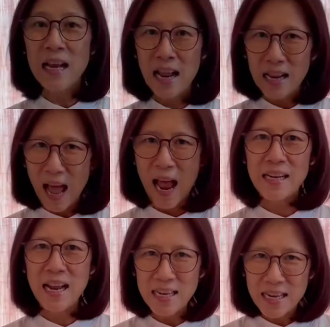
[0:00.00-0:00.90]
ละลาย
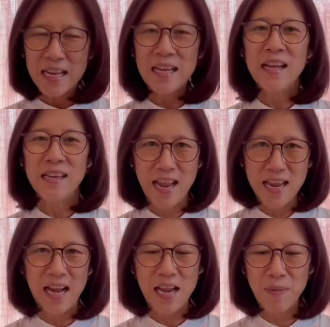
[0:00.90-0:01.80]
ได้ดีใน
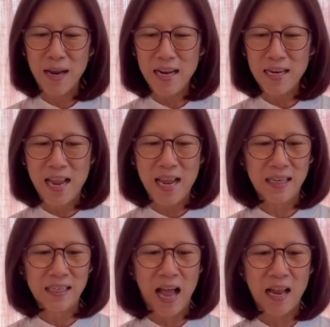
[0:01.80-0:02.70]
ไขมันนั่นเอง
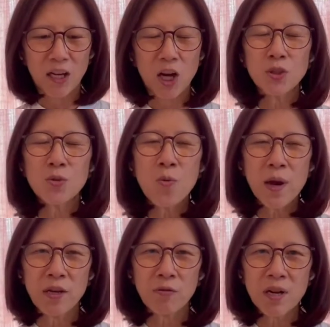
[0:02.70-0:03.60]
นะคะ แล้วก็ช่วย
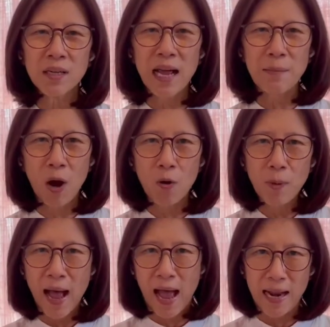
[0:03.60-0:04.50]
เกี่ยวเรื่องการเผา
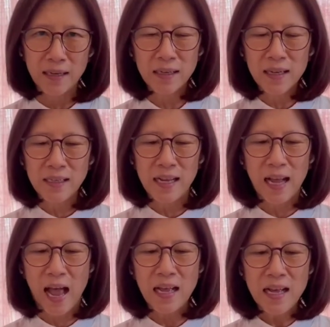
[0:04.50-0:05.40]
ผลาญนะ
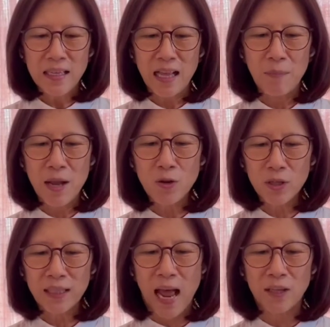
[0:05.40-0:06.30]
คะทำให้ลด
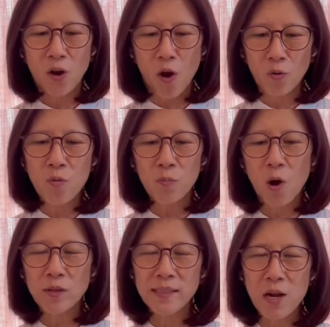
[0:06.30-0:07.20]
การเกาะกลุ่มข
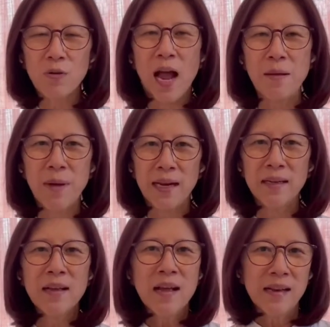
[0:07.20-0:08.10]
องเซลล์ไขมัน
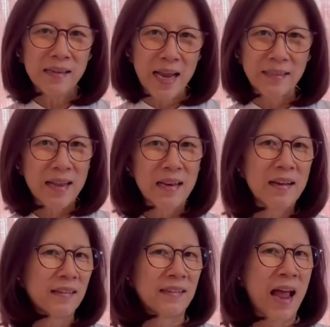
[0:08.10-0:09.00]
ในเส้นเลื
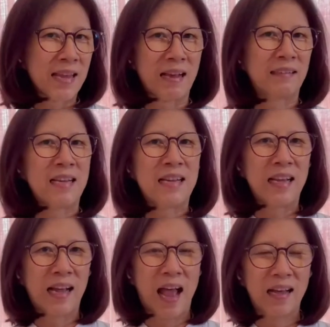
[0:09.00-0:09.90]
อดได้อย่างดีเล
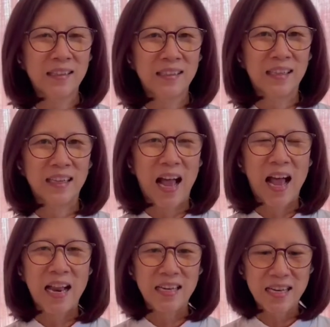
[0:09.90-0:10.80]
ยค่ะคะ
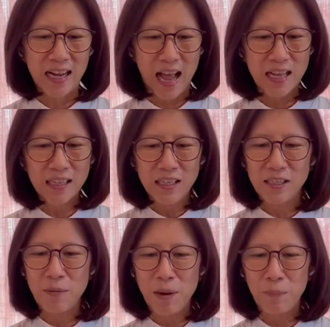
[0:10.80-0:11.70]
อันนี้นะคะ
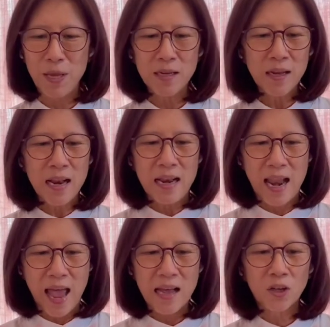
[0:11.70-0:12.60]
สำหรับพริก
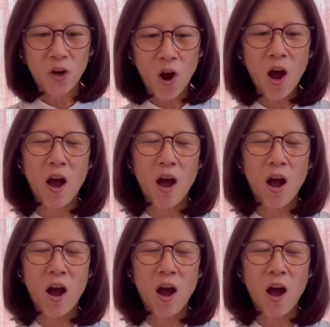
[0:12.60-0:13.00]
และก็